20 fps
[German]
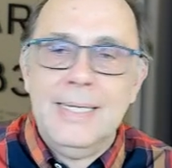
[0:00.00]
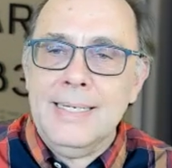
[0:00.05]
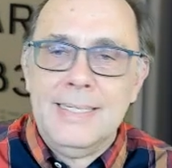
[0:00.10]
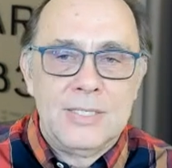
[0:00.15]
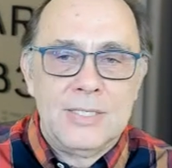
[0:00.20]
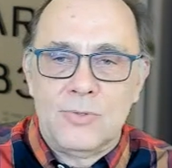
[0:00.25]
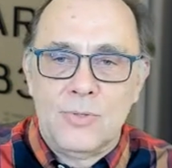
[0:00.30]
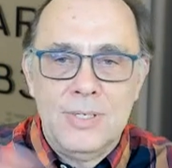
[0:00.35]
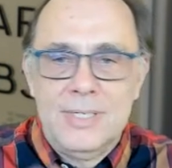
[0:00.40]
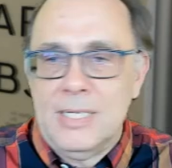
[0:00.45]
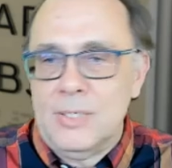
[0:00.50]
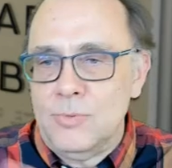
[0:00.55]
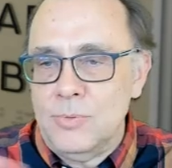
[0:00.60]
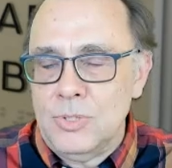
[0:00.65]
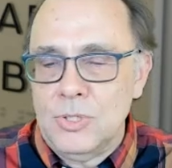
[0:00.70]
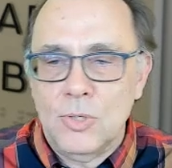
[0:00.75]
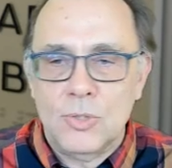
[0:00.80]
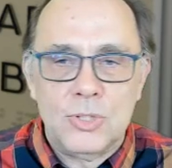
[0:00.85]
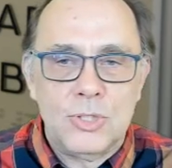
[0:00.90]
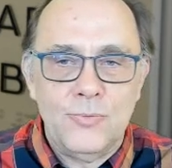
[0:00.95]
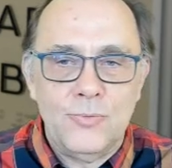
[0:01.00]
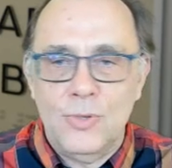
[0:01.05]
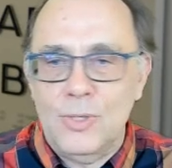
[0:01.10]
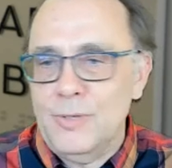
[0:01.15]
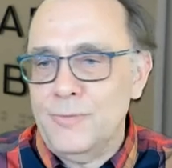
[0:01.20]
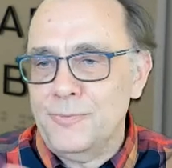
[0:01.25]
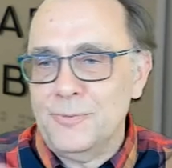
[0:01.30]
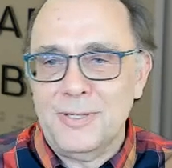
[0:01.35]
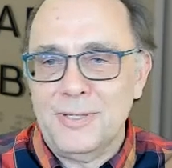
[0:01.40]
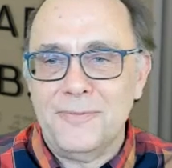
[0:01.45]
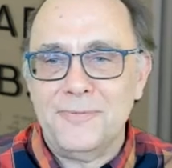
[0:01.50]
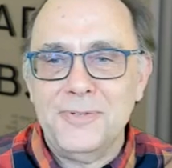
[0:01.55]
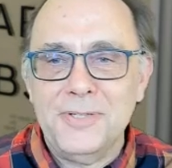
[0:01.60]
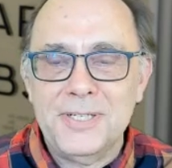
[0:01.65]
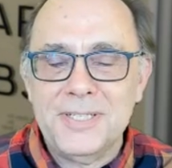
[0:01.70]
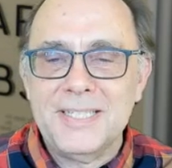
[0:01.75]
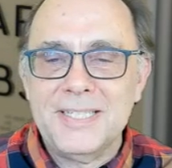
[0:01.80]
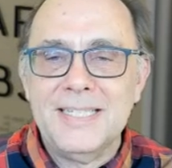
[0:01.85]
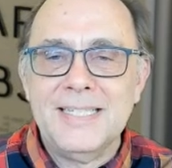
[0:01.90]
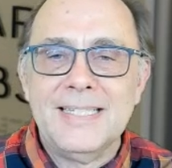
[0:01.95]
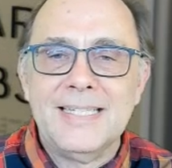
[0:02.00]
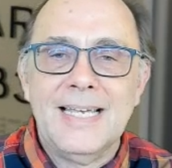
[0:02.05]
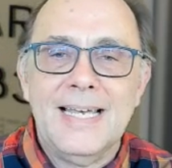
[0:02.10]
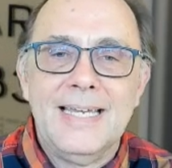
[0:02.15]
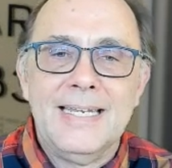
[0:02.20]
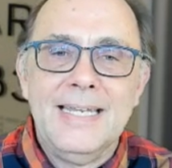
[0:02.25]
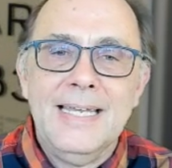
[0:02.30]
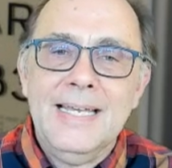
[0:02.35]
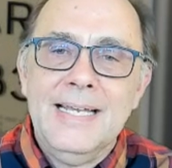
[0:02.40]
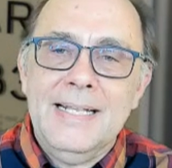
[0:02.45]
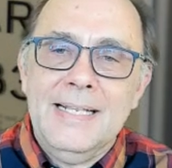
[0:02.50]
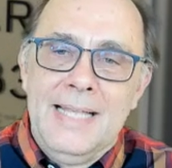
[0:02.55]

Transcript: Es können natürlich auch zwölf oder 14 sein,